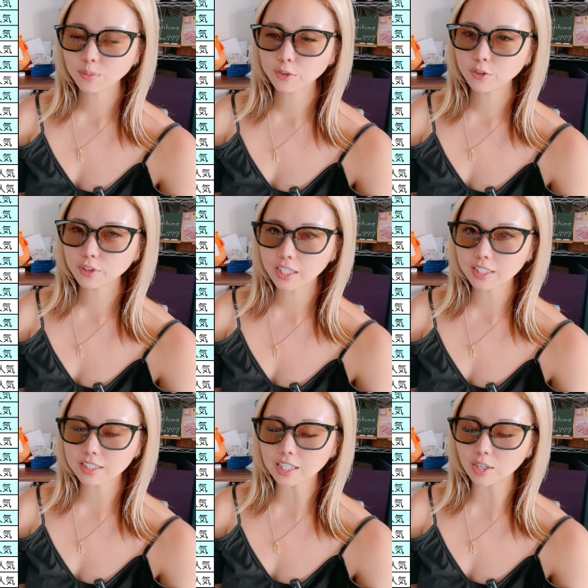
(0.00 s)
分ぐら
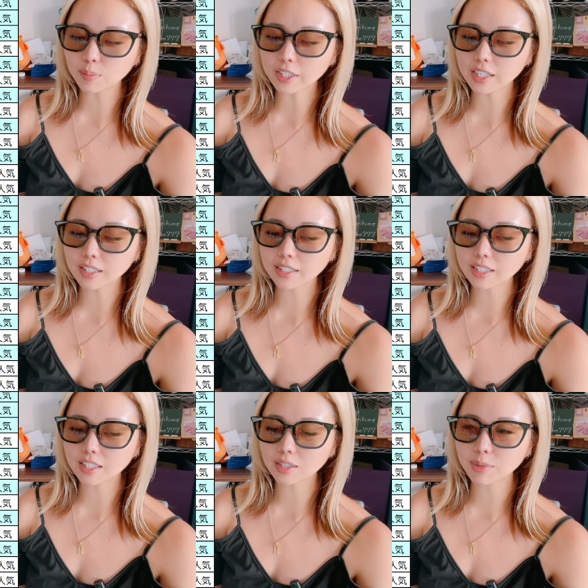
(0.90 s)
いしか馬券
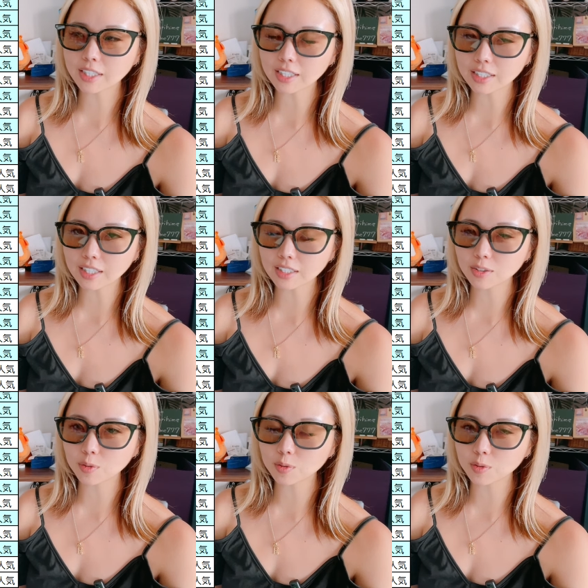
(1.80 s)
に絡めていない
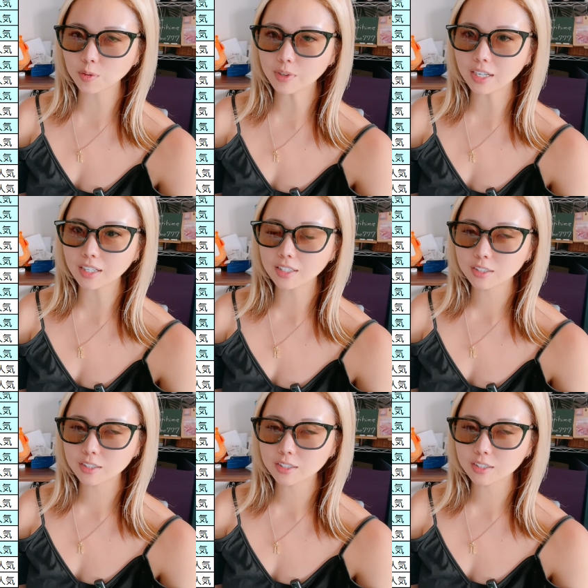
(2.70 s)
というのは